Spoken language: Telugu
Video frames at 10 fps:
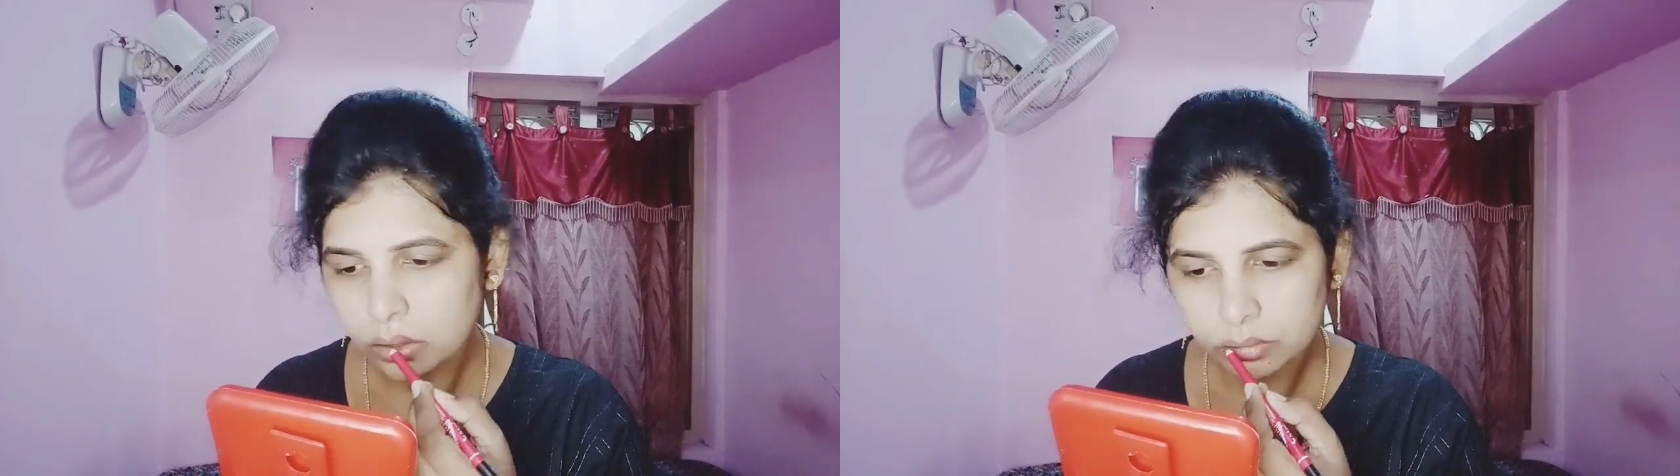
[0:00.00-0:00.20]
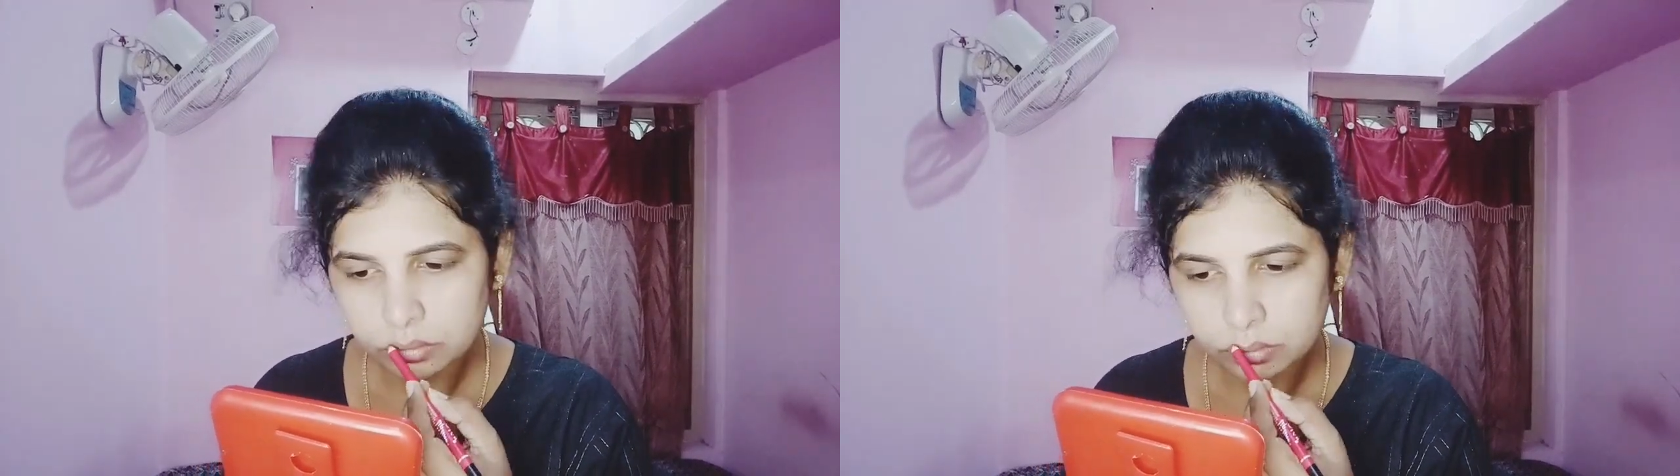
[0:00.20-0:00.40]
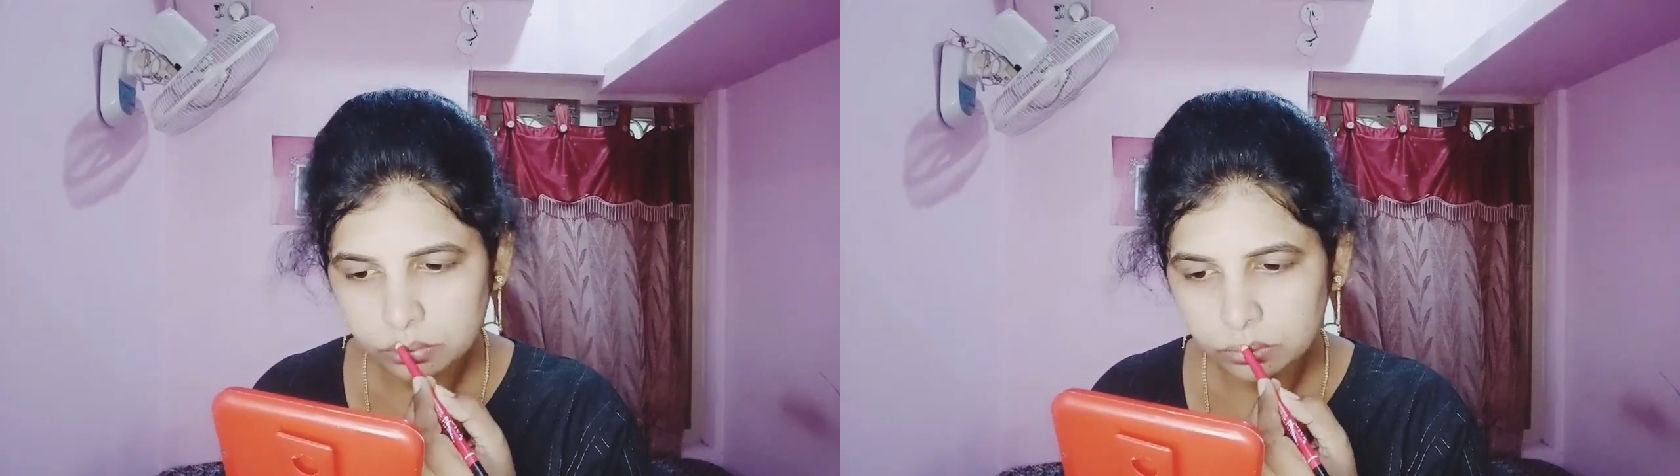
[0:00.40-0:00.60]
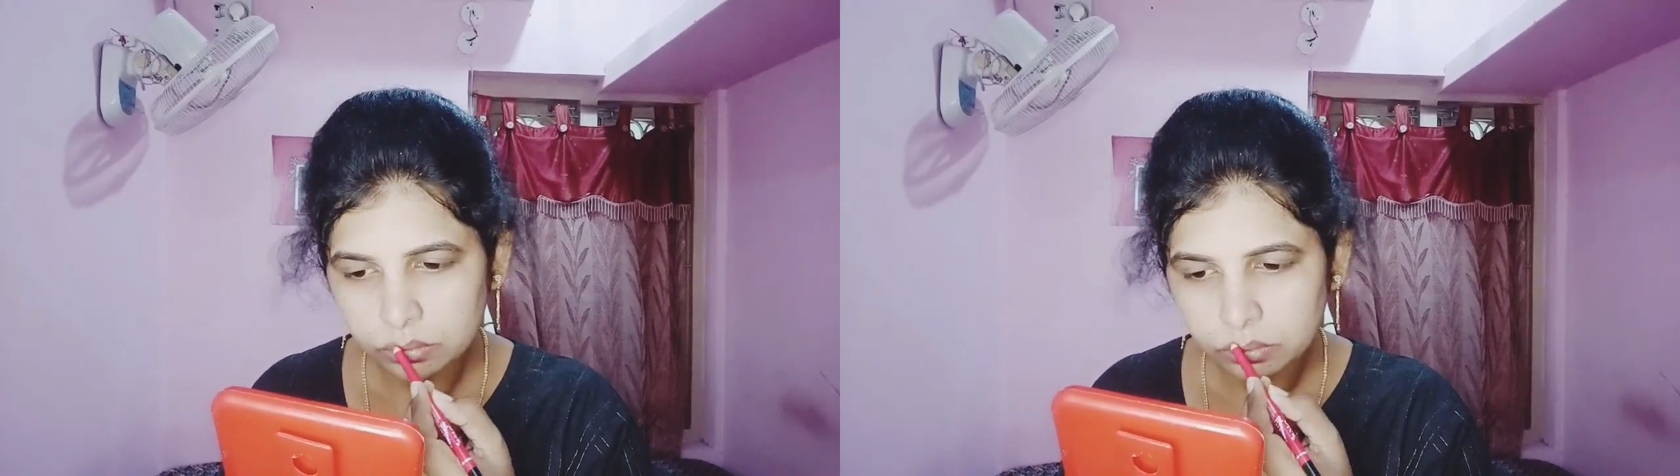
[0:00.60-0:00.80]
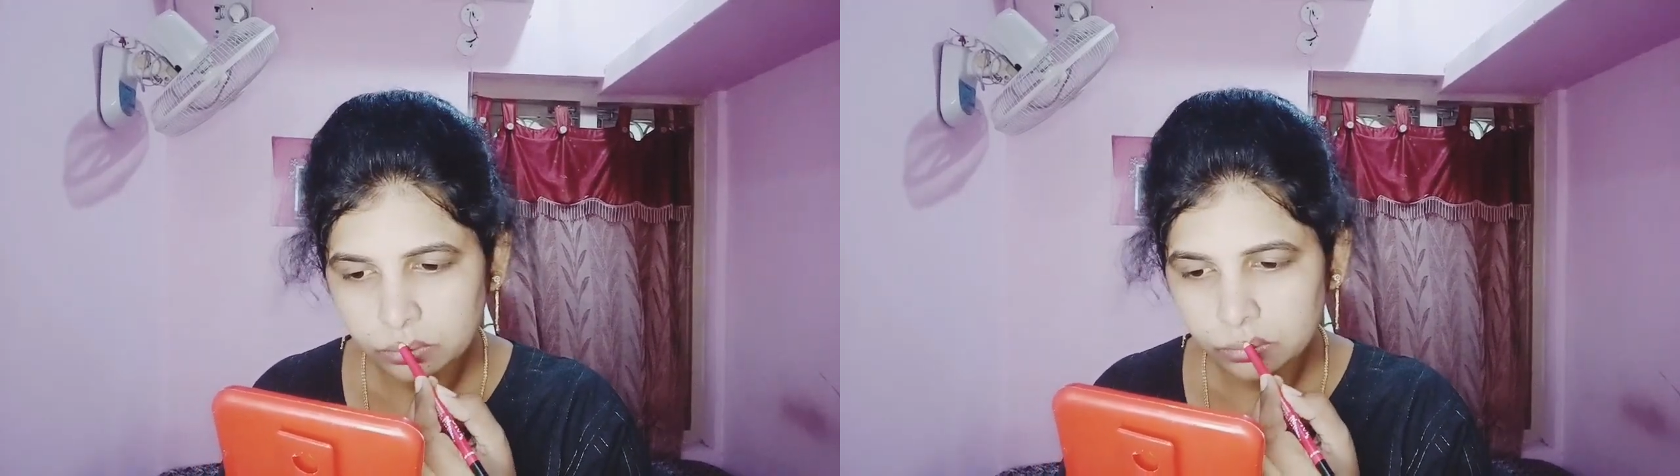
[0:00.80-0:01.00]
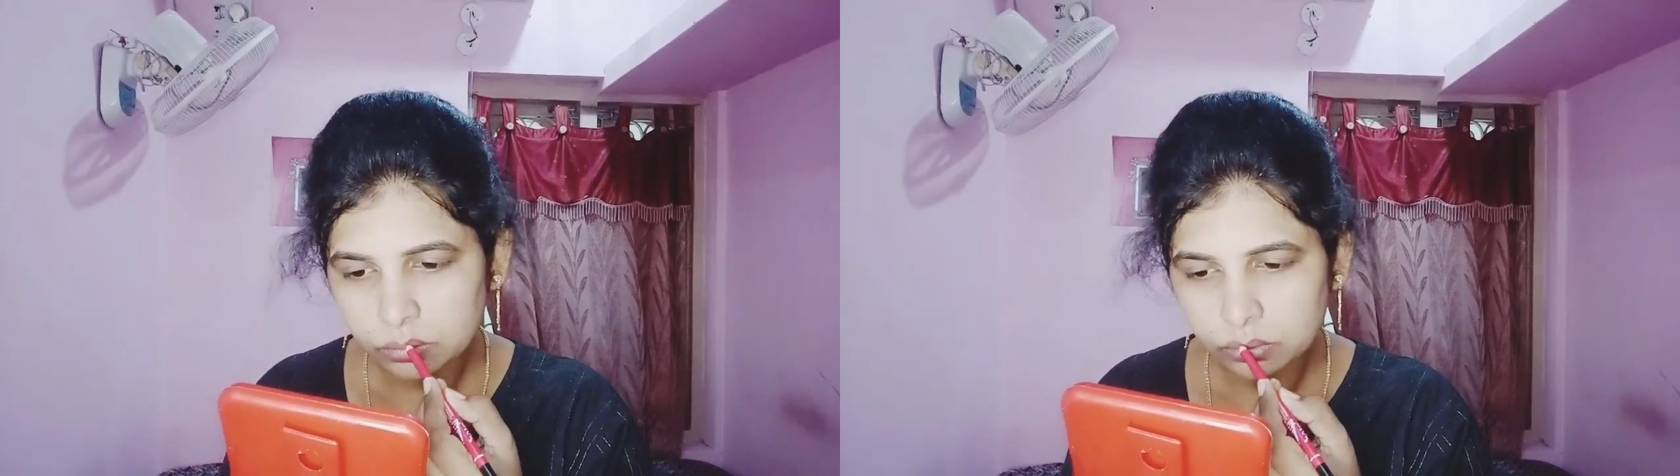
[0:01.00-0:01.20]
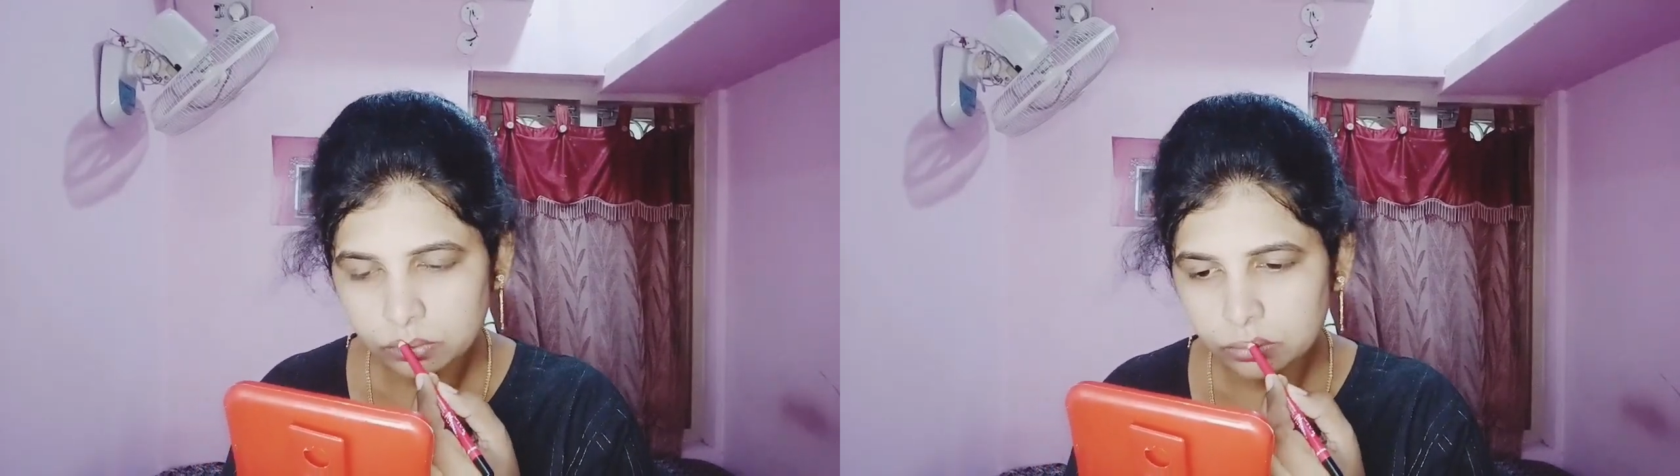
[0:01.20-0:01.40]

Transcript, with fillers: మన లిప్స్ అనేవి షేప్ ఉంటే